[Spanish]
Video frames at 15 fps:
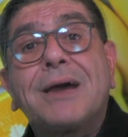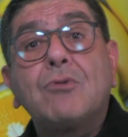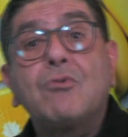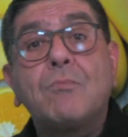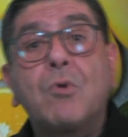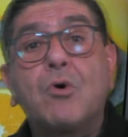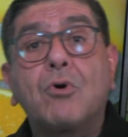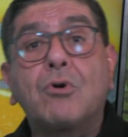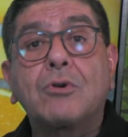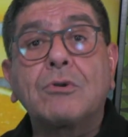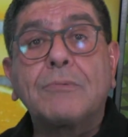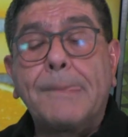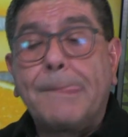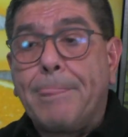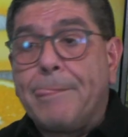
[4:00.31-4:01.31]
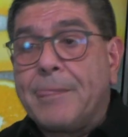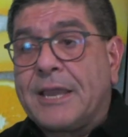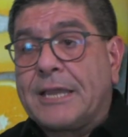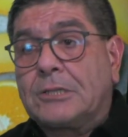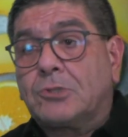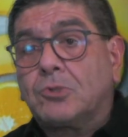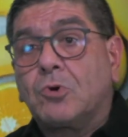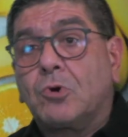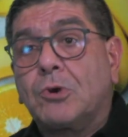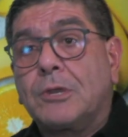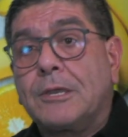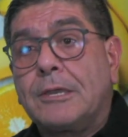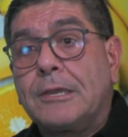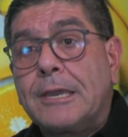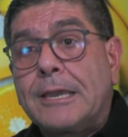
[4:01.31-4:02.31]
humor,
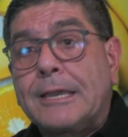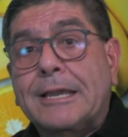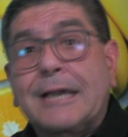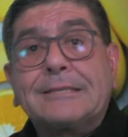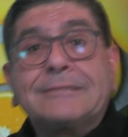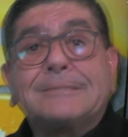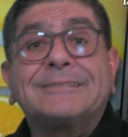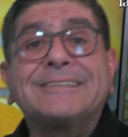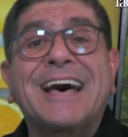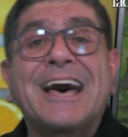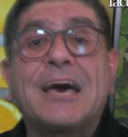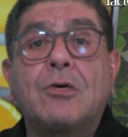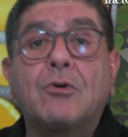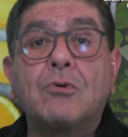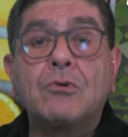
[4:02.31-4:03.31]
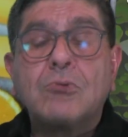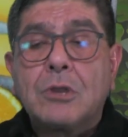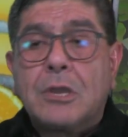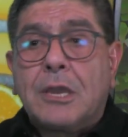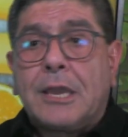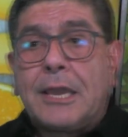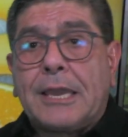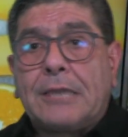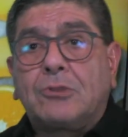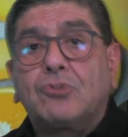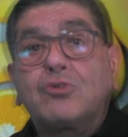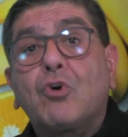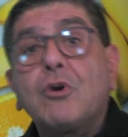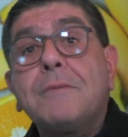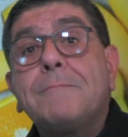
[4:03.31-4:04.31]
estoy cansado,
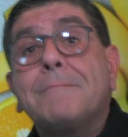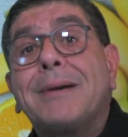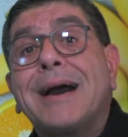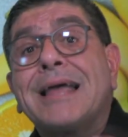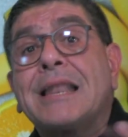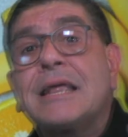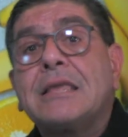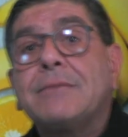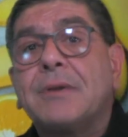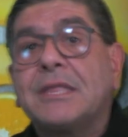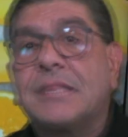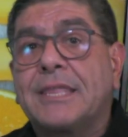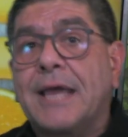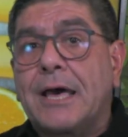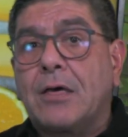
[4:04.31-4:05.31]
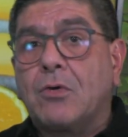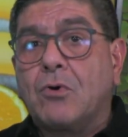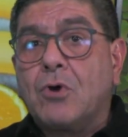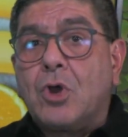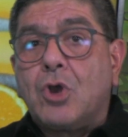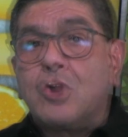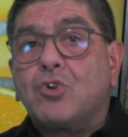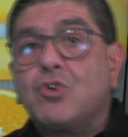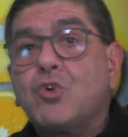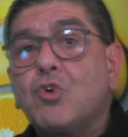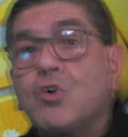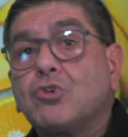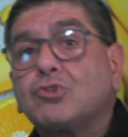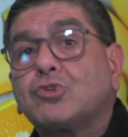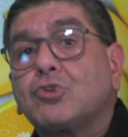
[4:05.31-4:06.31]
estoy mal alimentado,
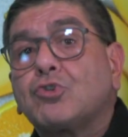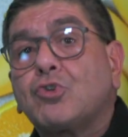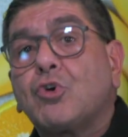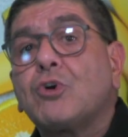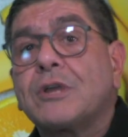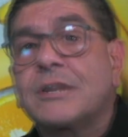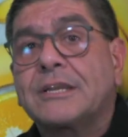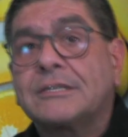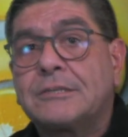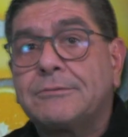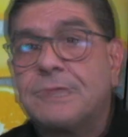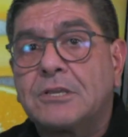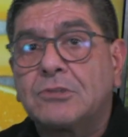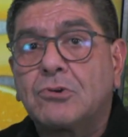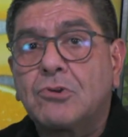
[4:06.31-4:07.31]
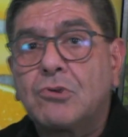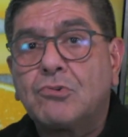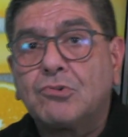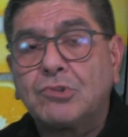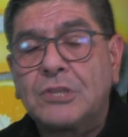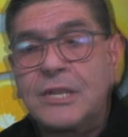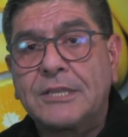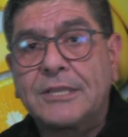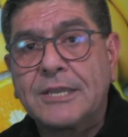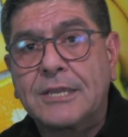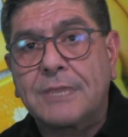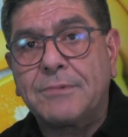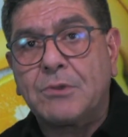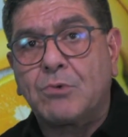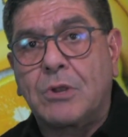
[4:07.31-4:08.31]
no estoy recibiendo los nutrientes
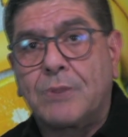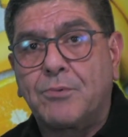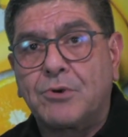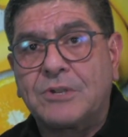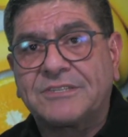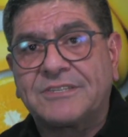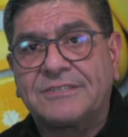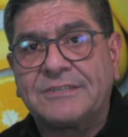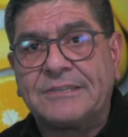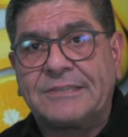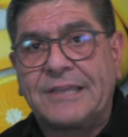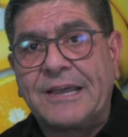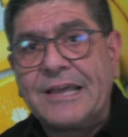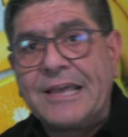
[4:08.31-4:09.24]
que mi cuerpo necesita